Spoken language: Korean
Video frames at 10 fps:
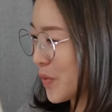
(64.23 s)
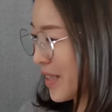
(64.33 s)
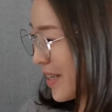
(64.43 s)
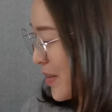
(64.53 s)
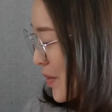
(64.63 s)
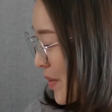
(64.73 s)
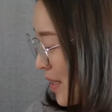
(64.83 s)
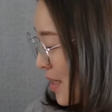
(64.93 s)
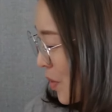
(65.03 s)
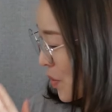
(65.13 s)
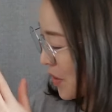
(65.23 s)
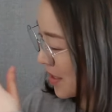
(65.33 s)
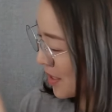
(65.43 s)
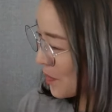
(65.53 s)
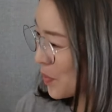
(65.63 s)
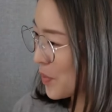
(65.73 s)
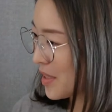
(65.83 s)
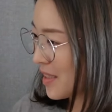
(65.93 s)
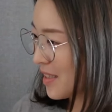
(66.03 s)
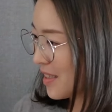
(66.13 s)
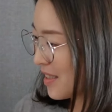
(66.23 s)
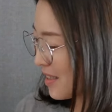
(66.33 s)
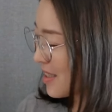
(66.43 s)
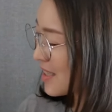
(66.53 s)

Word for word: 좋은데요, 어떤 책 표지